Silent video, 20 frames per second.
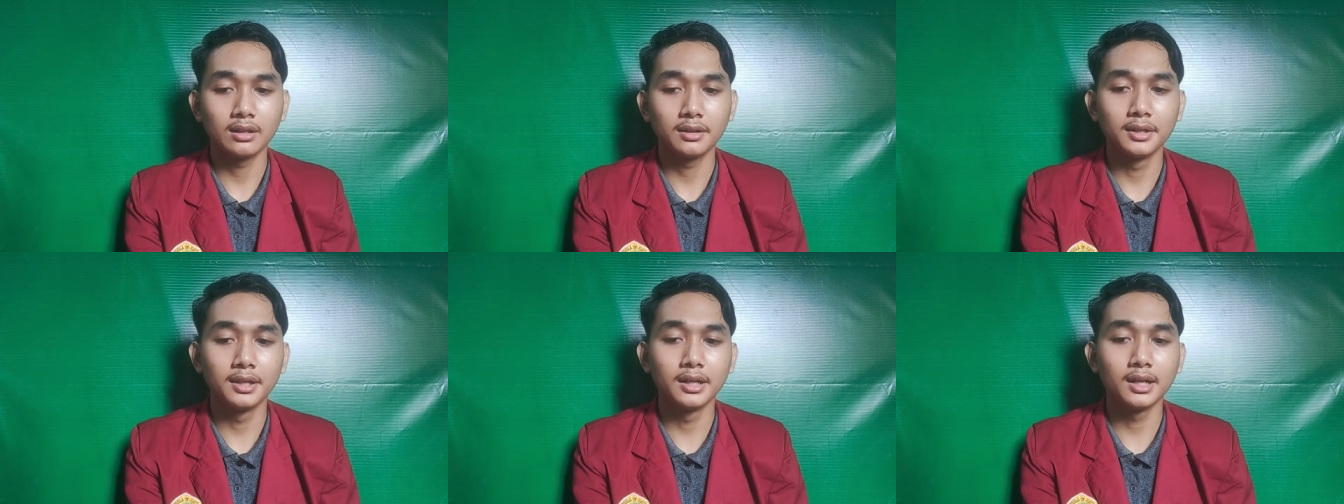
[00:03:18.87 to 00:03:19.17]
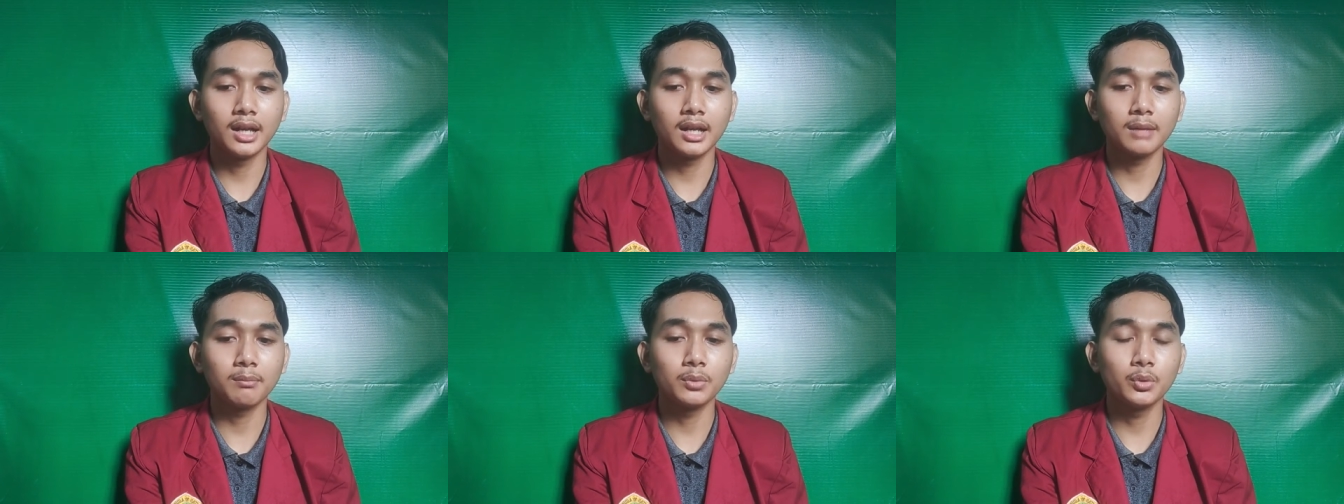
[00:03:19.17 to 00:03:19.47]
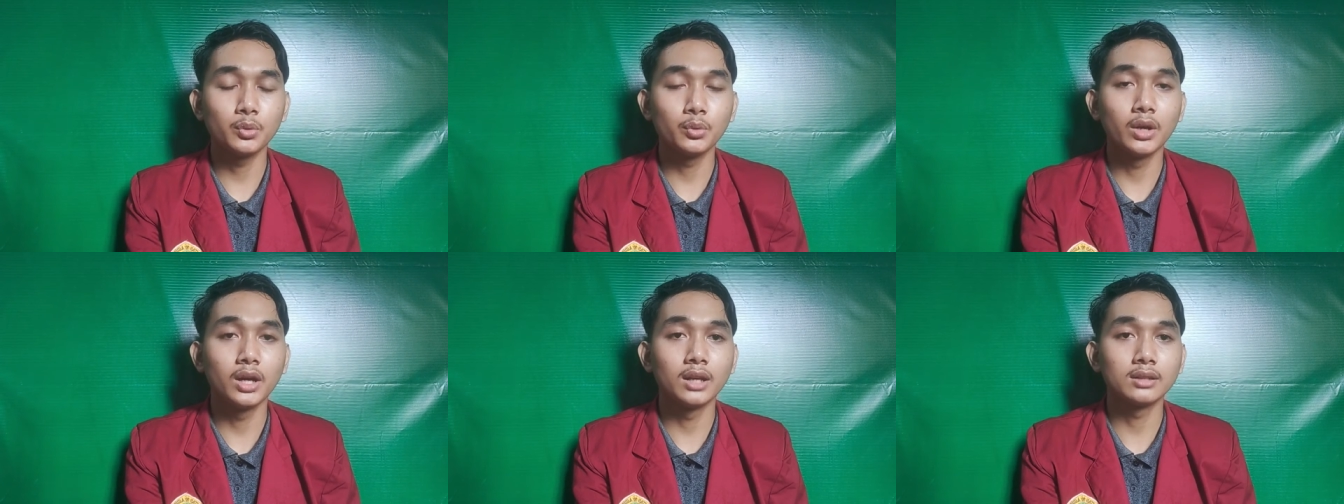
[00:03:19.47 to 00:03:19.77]
dengan
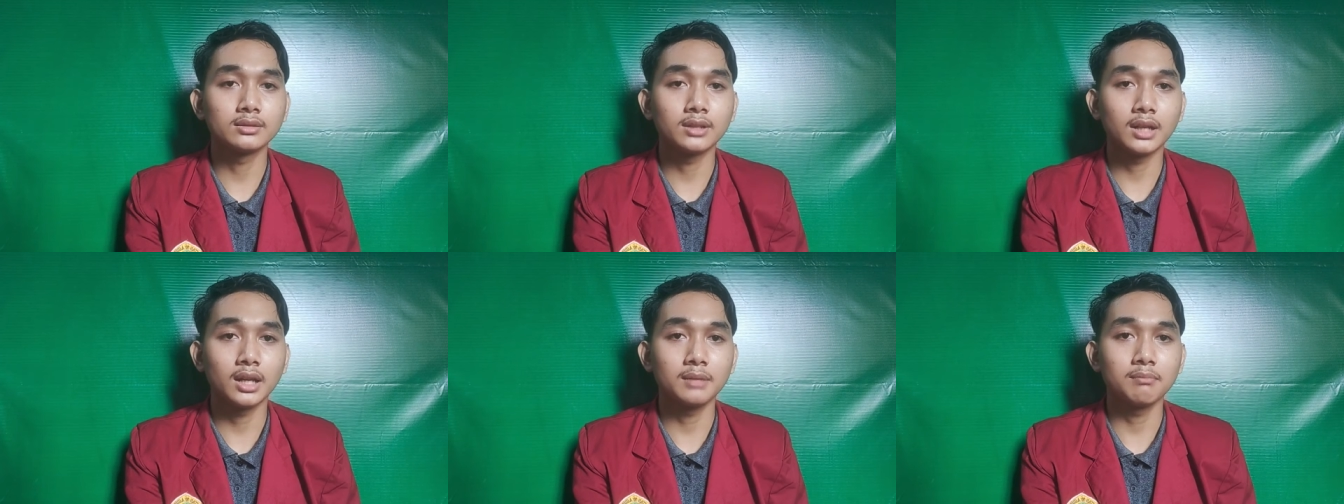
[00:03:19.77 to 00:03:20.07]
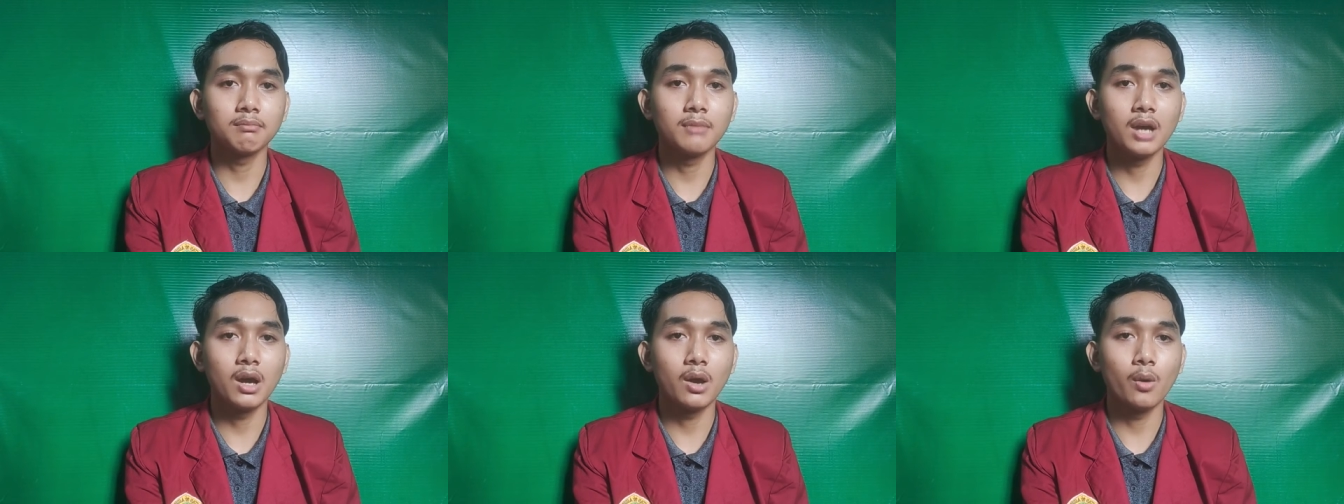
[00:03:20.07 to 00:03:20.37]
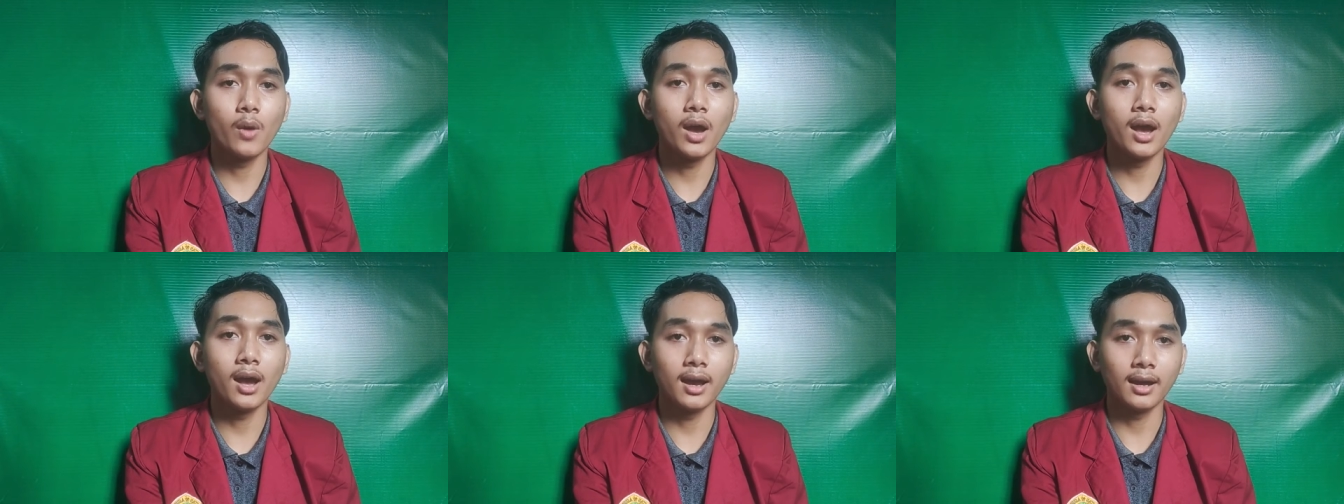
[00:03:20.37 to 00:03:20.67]
menugaskan
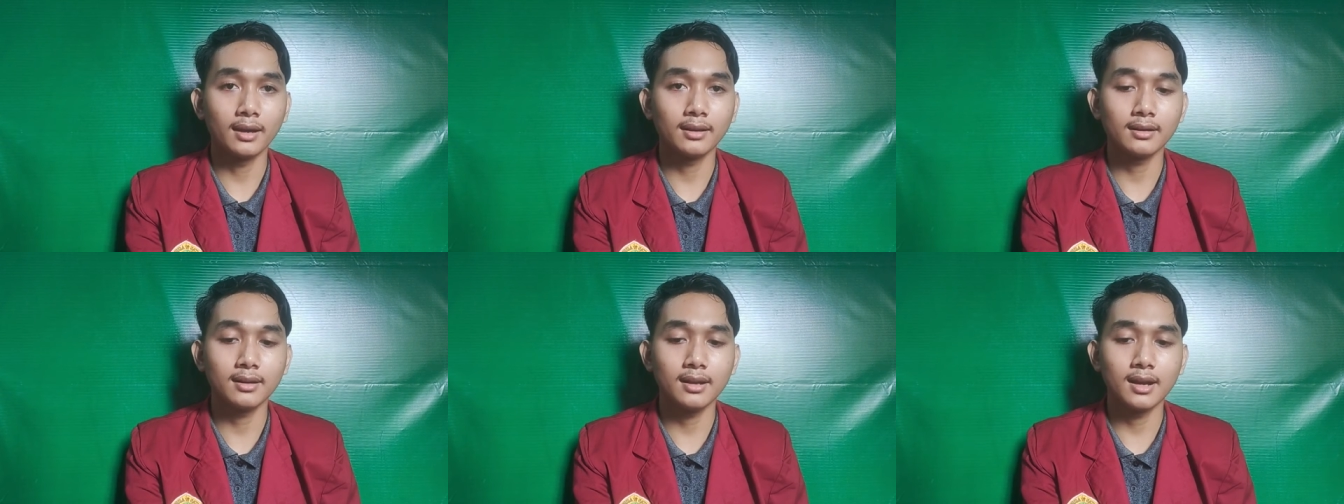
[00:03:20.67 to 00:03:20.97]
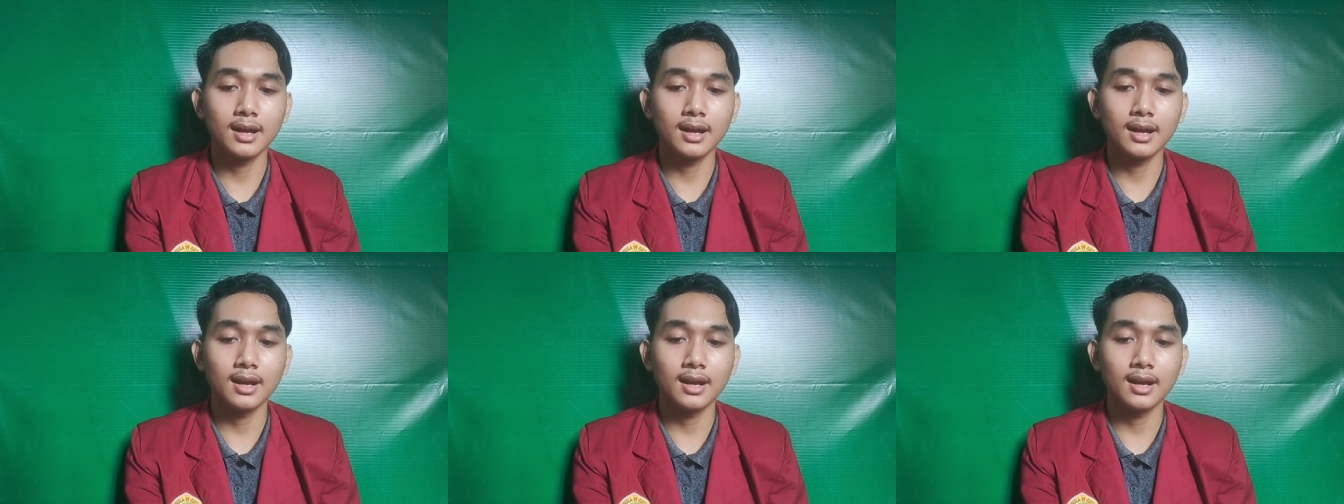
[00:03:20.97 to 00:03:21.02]
bawahan